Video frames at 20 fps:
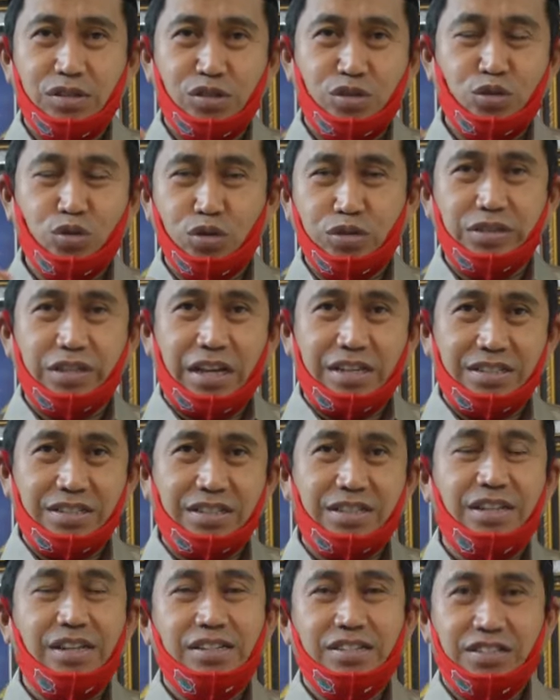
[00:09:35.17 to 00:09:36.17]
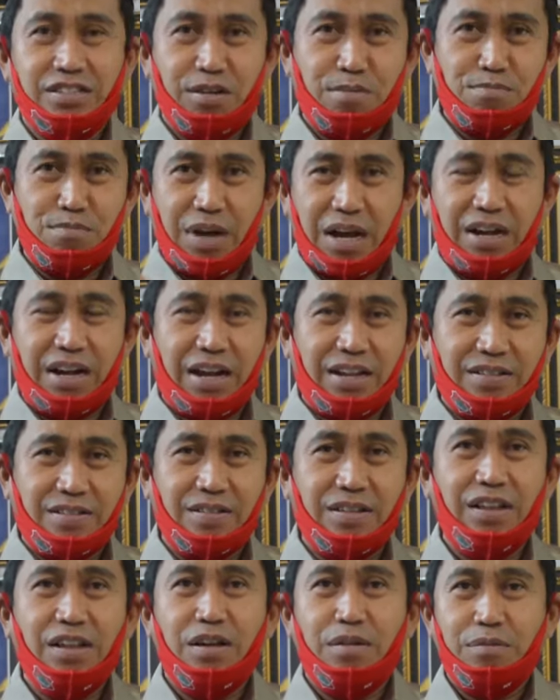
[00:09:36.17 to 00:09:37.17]
Sukses,
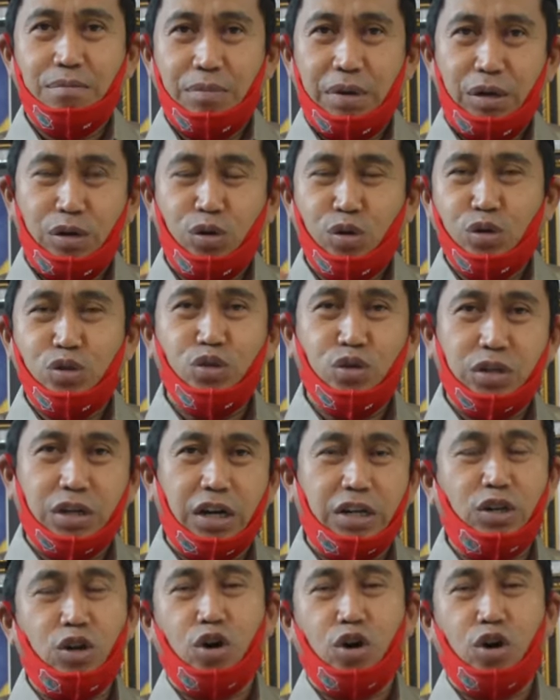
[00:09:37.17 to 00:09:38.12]
semangat, menuju ke